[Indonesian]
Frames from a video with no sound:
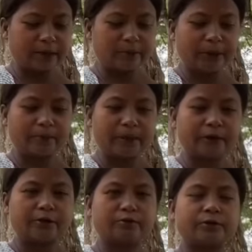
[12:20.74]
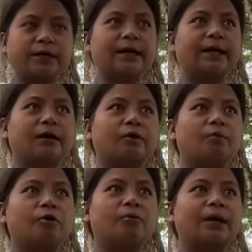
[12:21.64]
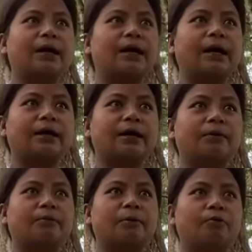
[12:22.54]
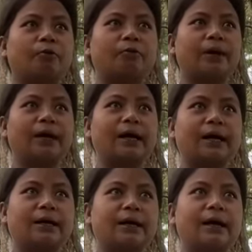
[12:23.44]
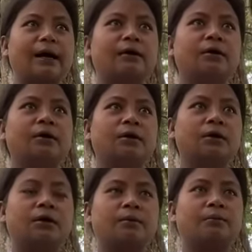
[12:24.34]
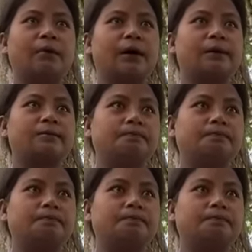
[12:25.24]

kiba ime itu seneng aku por bangandang rit por bangandang kena ba